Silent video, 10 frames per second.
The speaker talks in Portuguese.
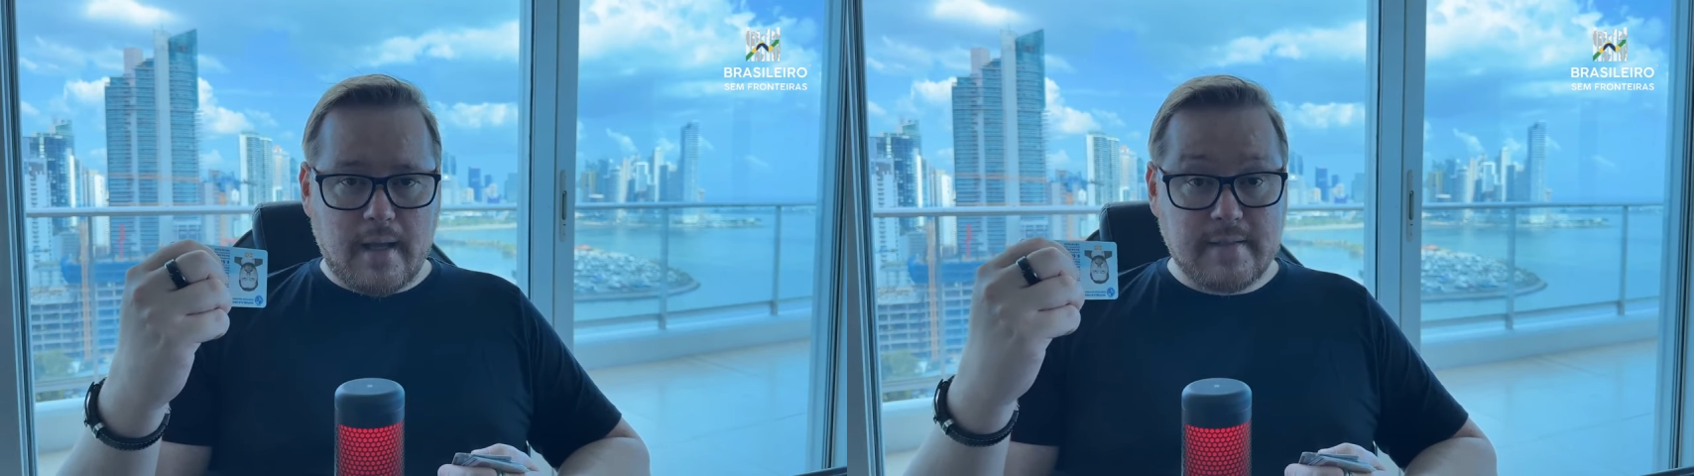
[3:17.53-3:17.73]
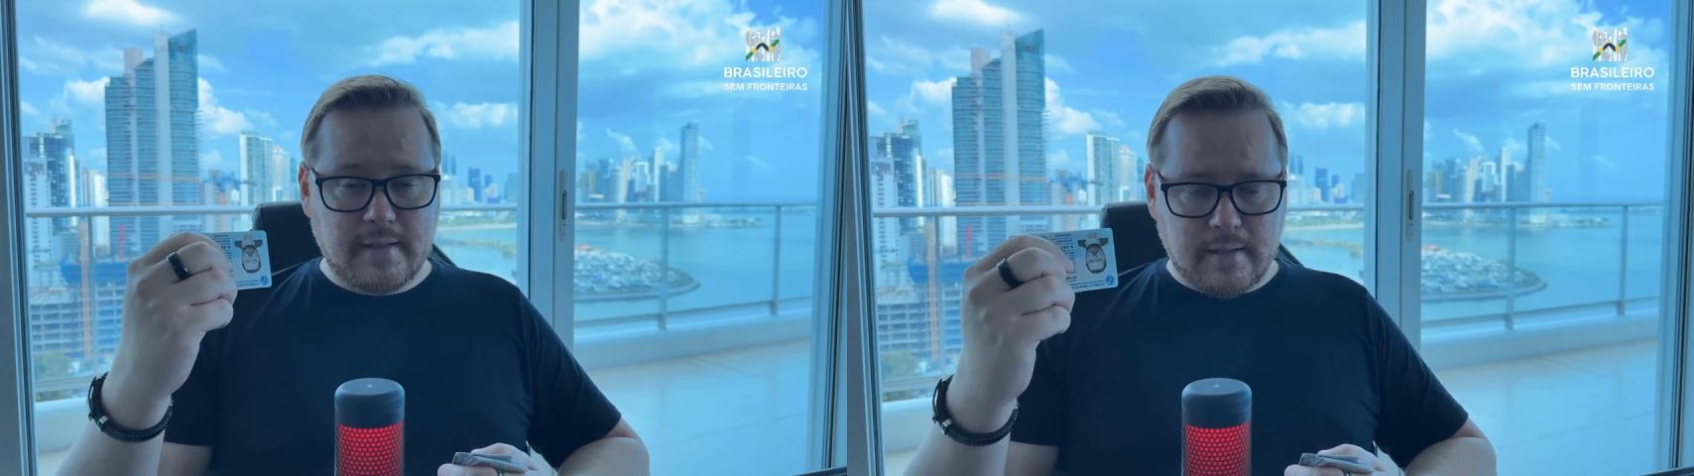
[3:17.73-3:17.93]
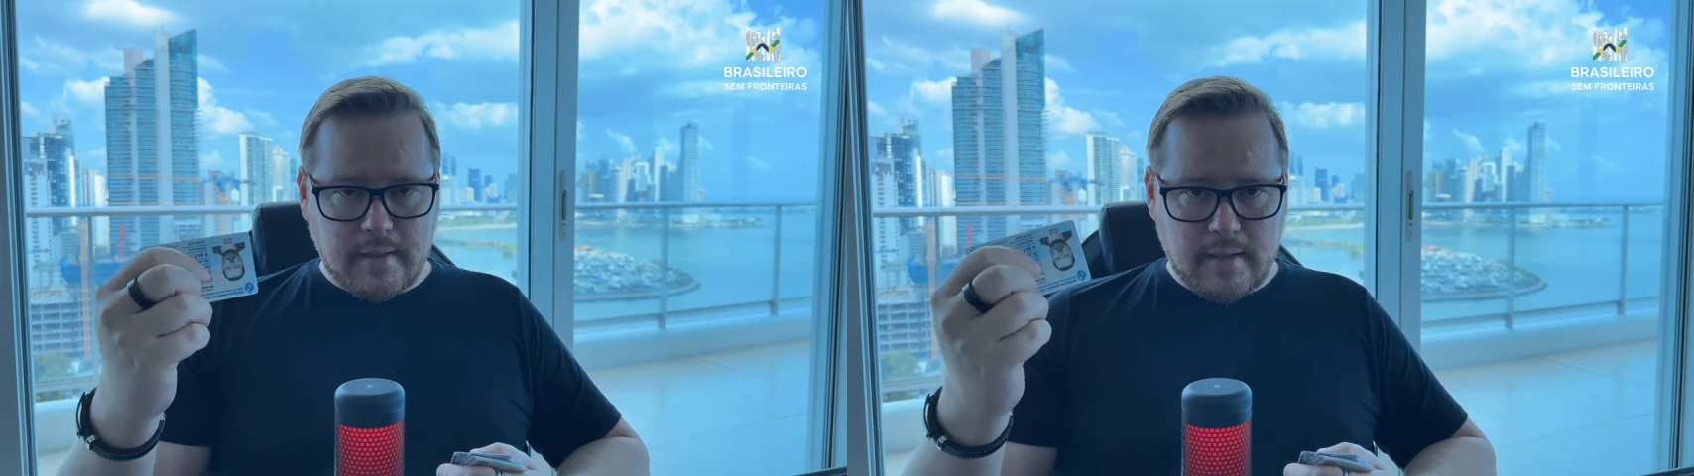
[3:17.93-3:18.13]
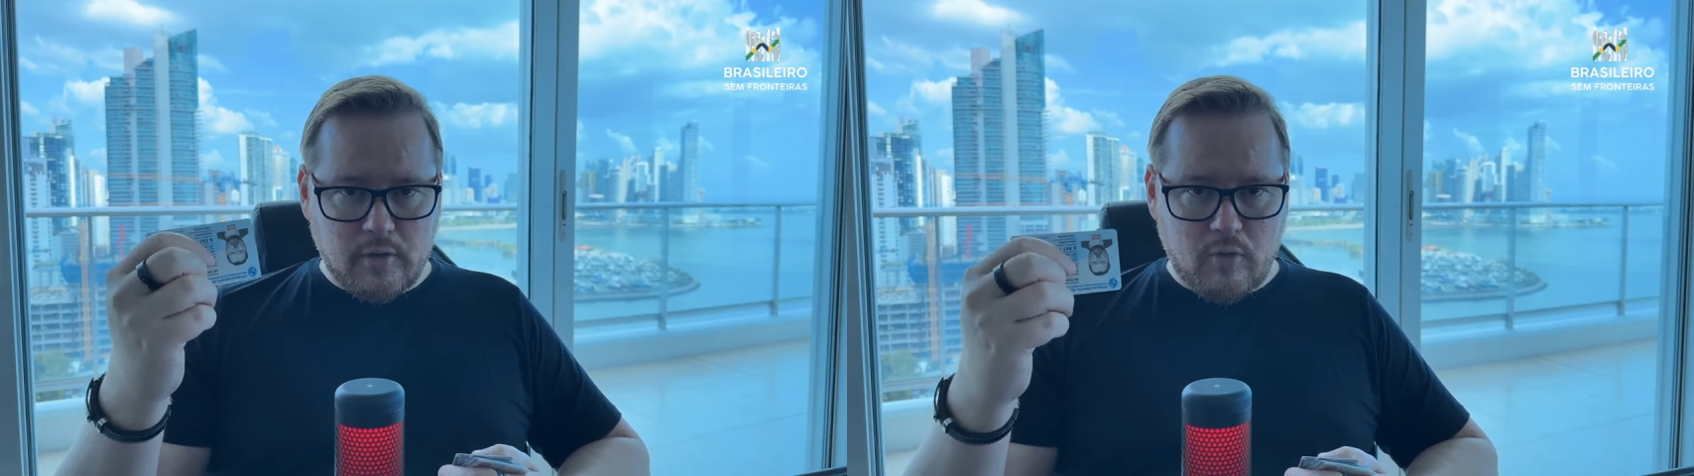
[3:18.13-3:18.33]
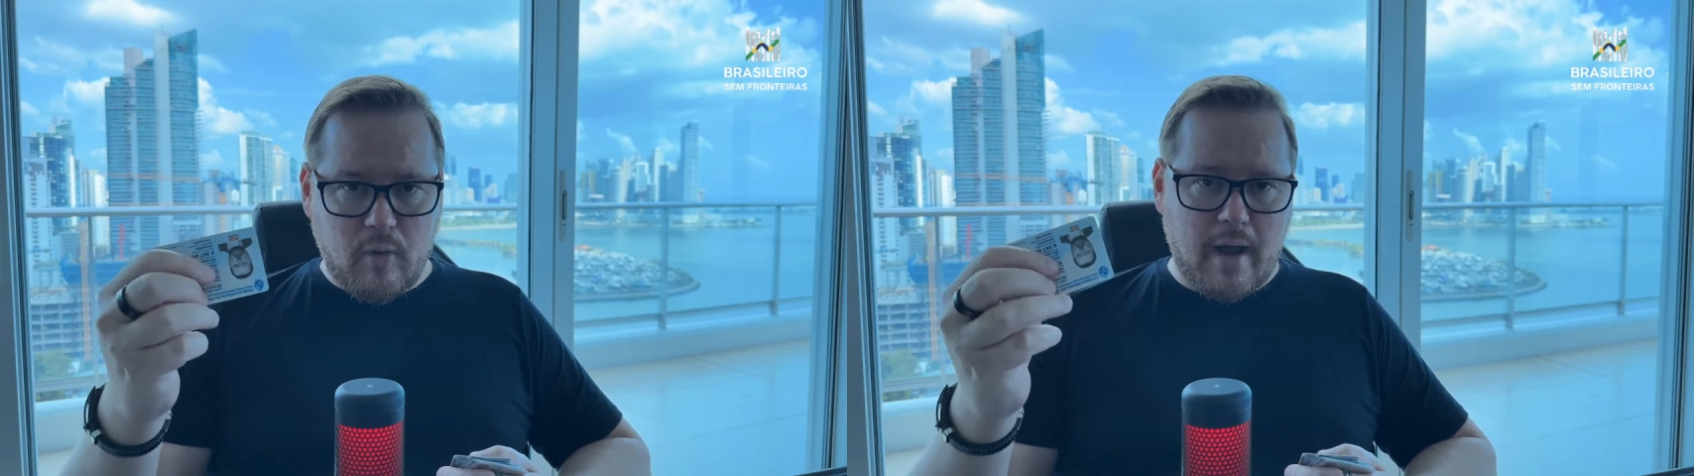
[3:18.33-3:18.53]
a cidadania
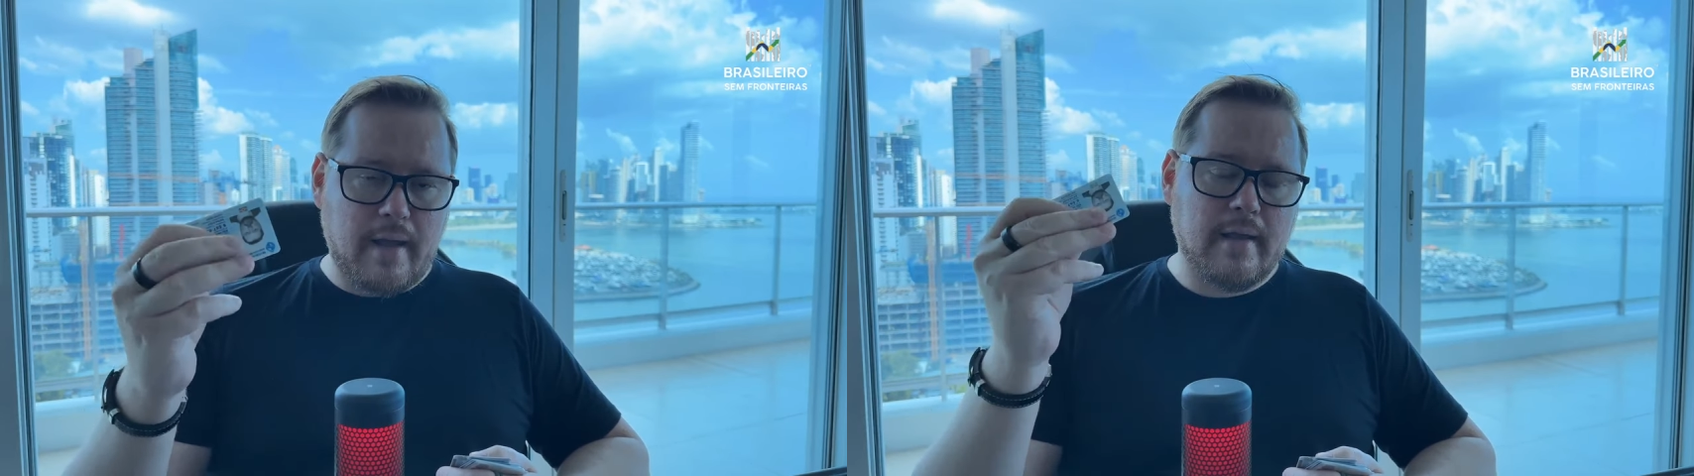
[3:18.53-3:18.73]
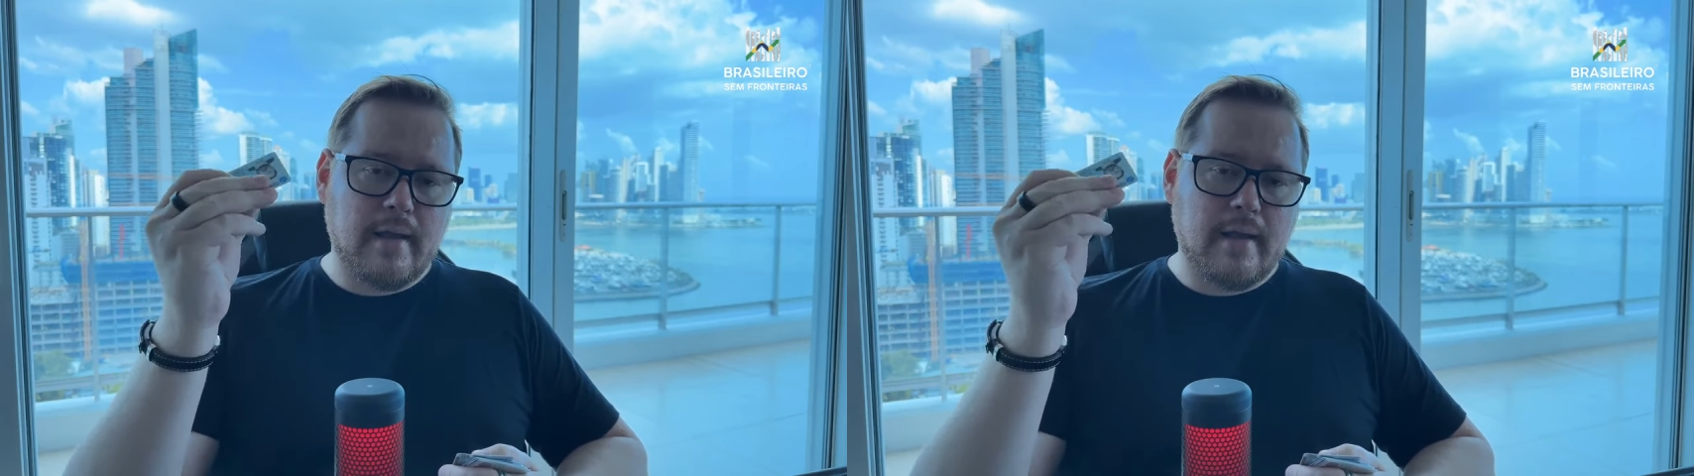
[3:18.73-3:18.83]
uruguaia.